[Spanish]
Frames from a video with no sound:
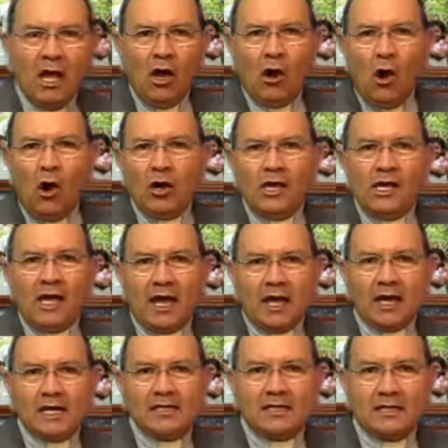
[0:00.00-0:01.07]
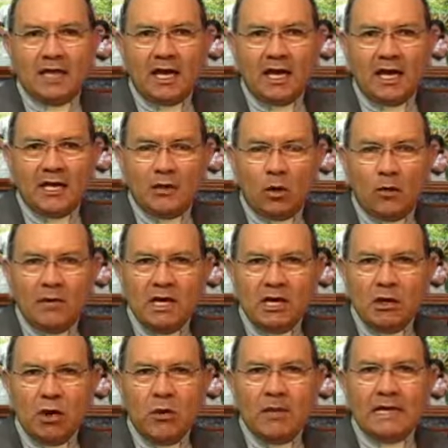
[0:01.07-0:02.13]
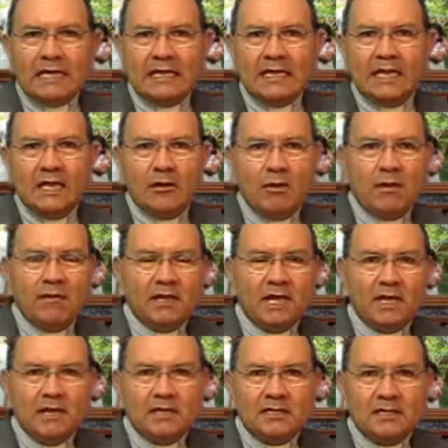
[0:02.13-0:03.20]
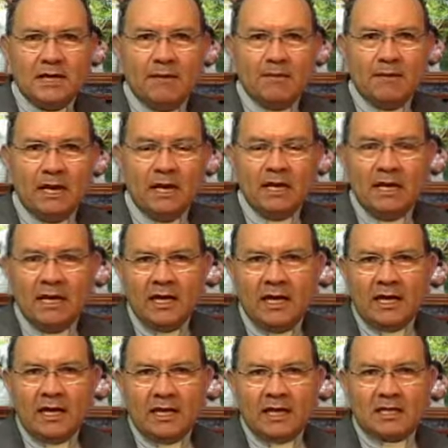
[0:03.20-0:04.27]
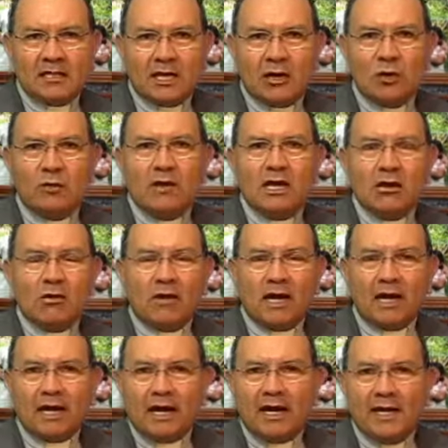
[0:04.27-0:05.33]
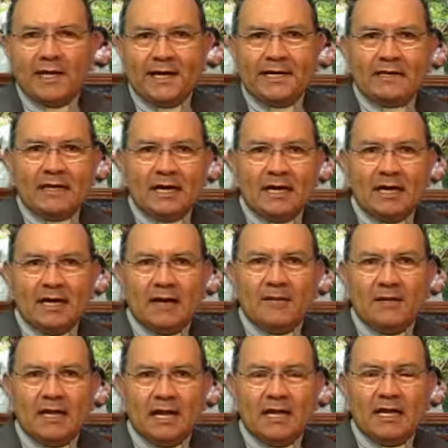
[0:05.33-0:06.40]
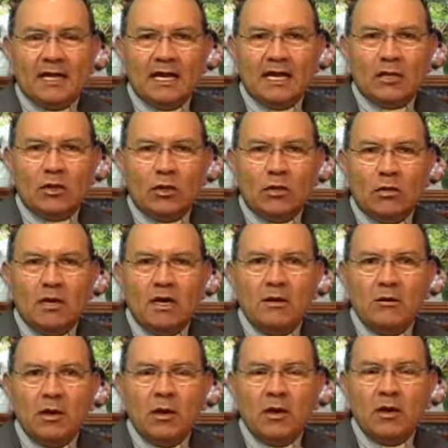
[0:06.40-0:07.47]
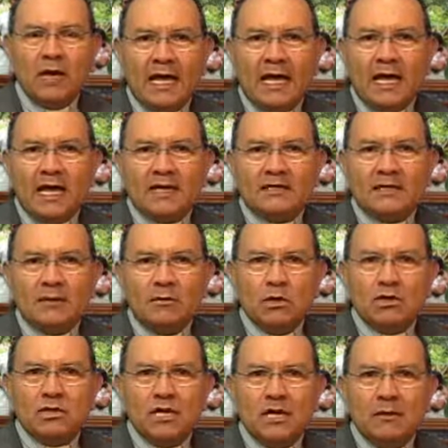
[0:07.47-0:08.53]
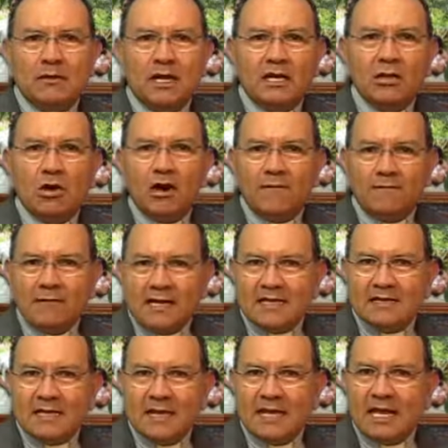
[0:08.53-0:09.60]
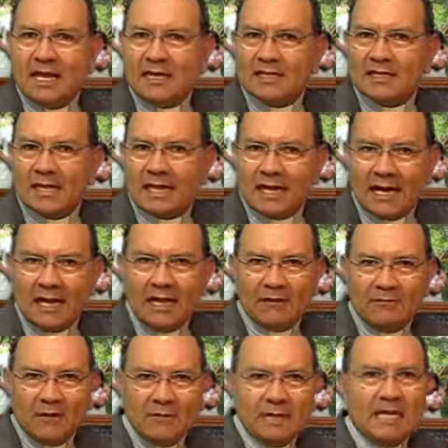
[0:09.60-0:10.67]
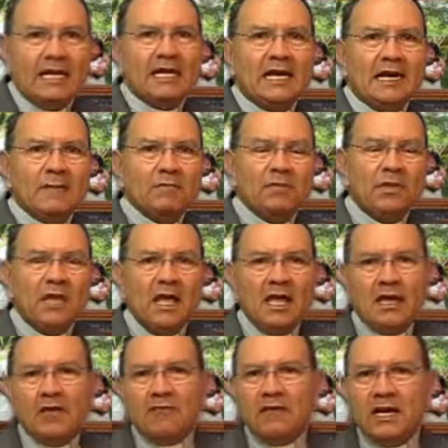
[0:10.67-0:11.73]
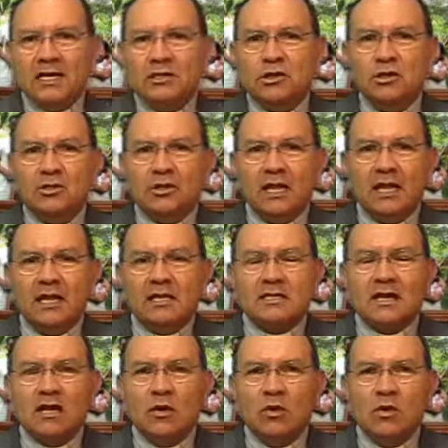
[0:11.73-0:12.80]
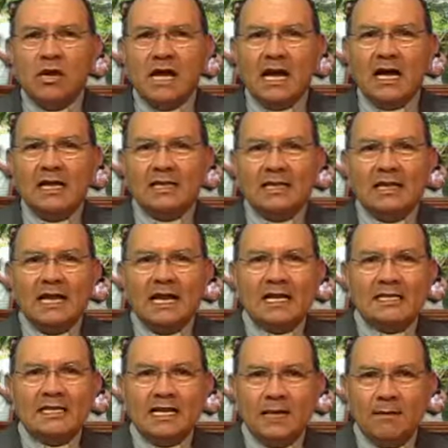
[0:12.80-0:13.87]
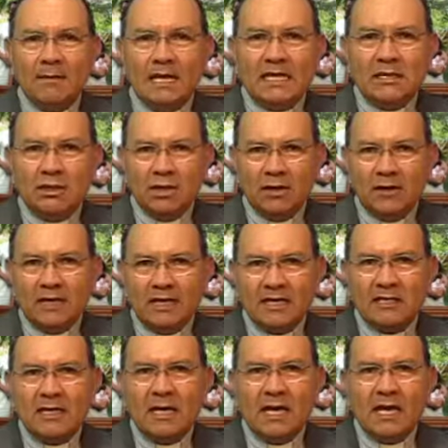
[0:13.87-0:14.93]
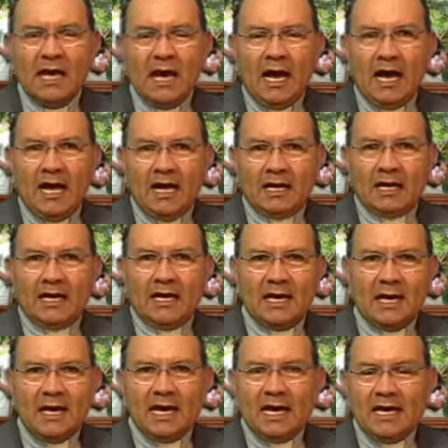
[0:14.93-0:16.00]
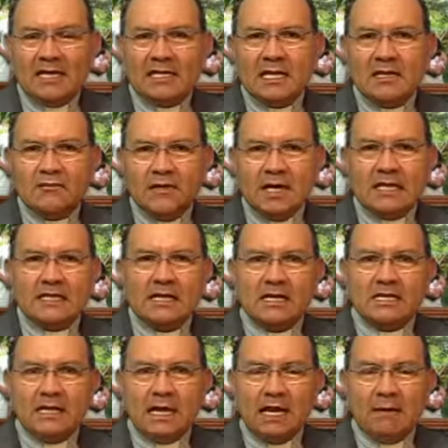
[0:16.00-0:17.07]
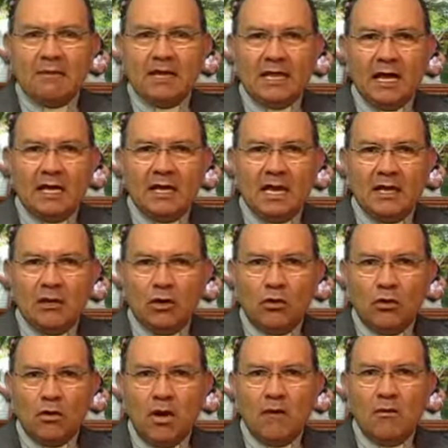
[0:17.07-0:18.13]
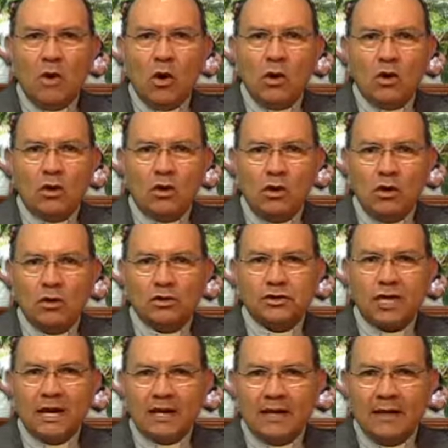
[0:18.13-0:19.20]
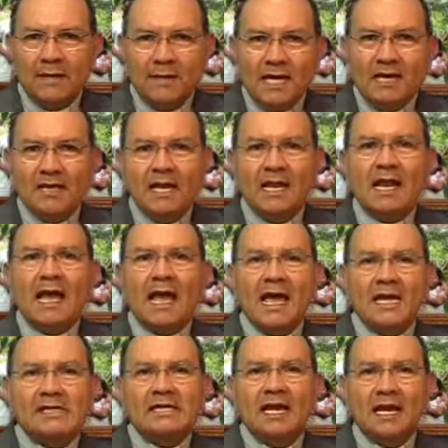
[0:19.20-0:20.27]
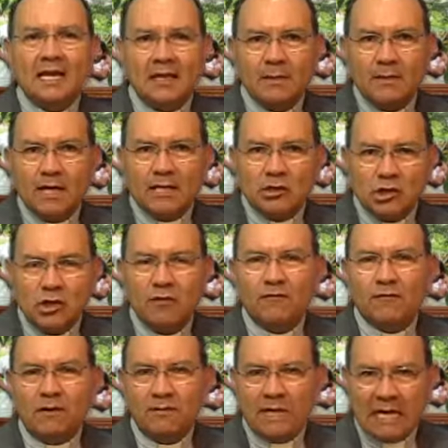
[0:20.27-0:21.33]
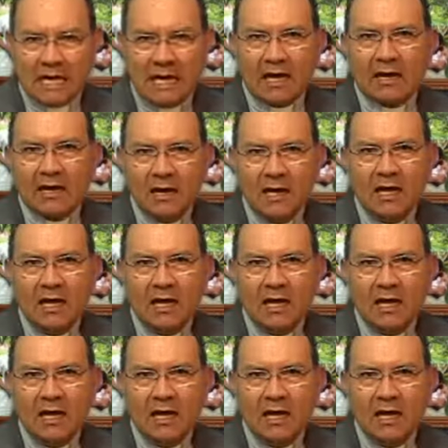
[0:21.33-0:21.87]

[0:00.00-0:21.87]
Hoy, en este domingo 29 de diciembre, este domingo que cae entre la Navidad y el Año Nuevo, estamos celebrando la fiesta de la Sagrada Familia. Y fíjense ustedes que una de las dimensiones a la que estas fiestas de Navidad y Año Nuevo nos remiten es a la dimensión familiar.